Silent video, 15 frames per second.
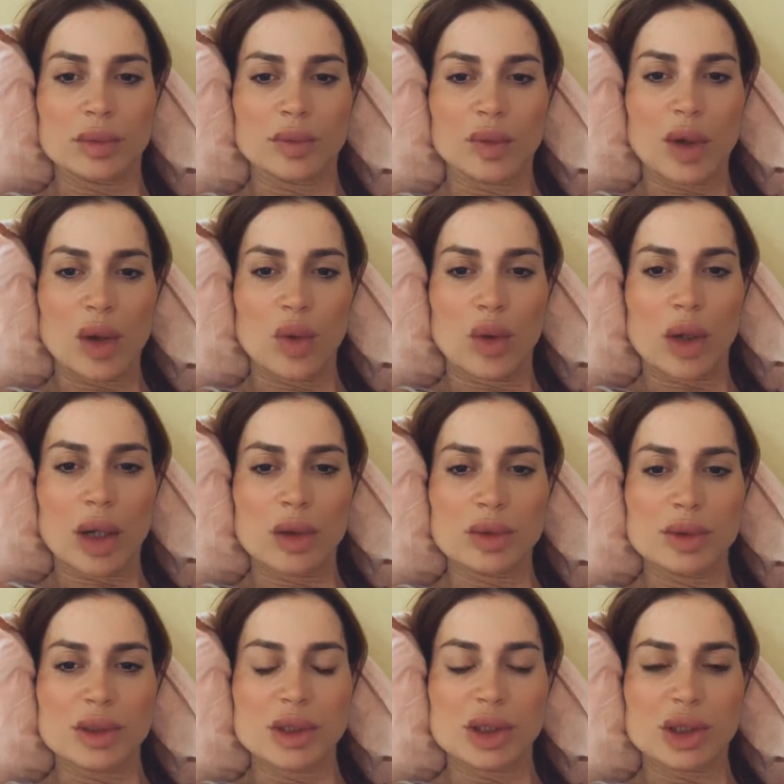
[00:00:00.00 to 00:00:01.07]
Вау,
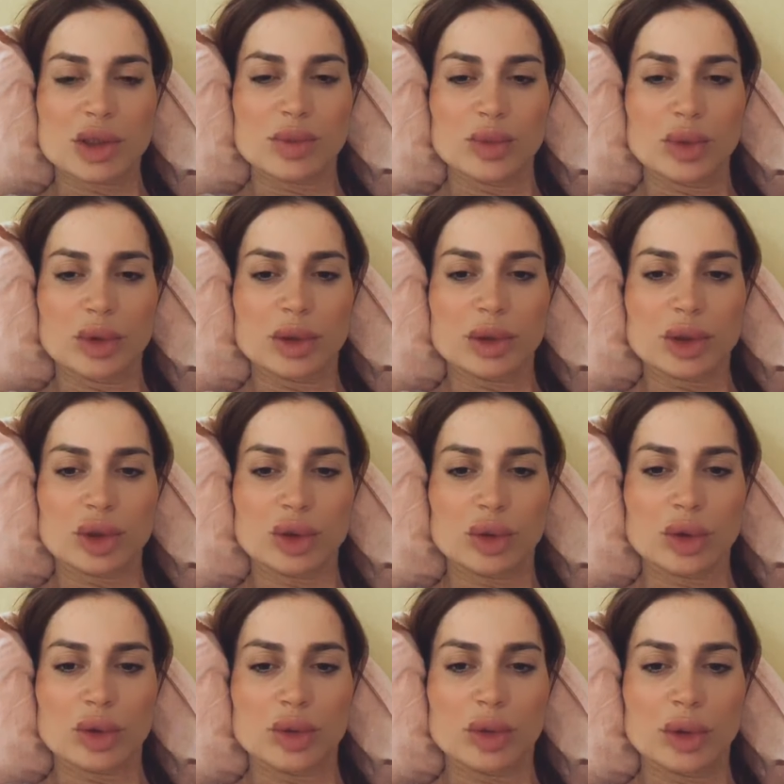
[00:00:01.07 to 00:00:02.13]
хаус сейчас будет, это
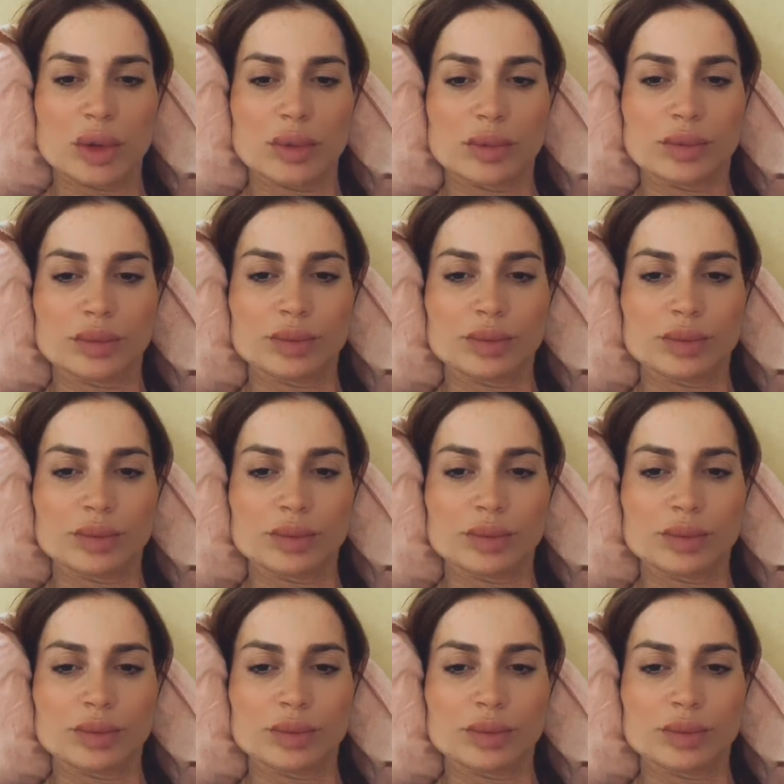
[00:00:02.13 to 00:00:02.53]
что такое?